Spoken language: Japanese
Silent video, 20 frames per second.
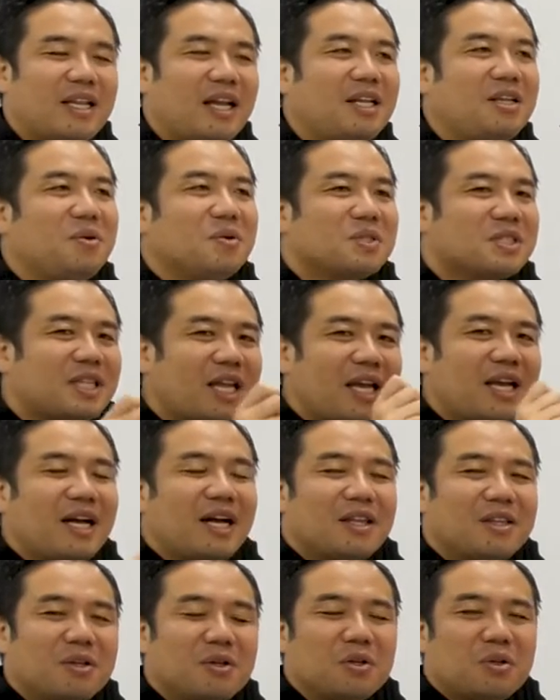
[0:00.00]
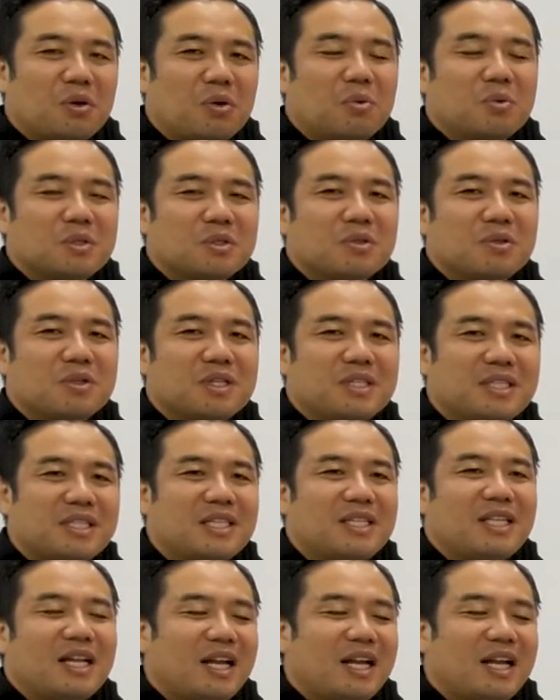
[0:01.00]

何をしたいかっていうとこもそうですし、